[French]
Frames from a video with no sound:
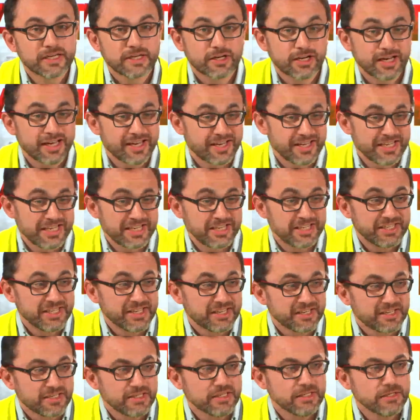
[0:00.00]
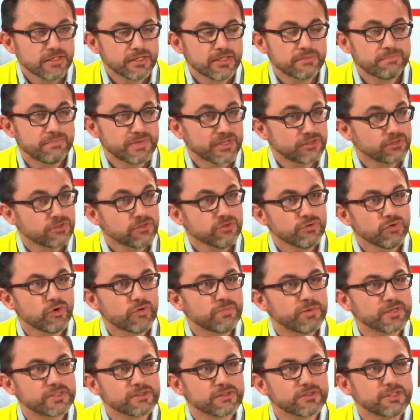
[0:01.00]
Et, qui est qui Personne ne
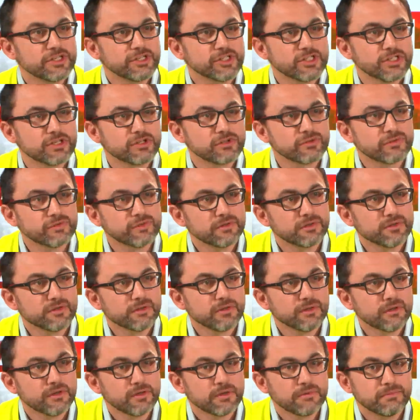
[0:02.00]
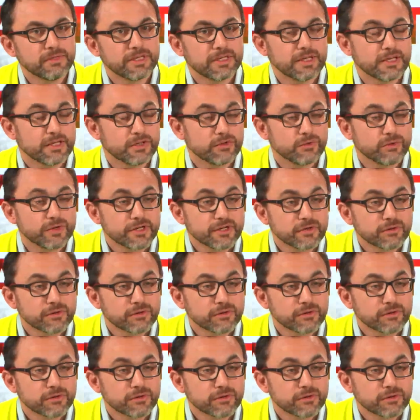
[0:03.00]
représente par exemple mais cahiers de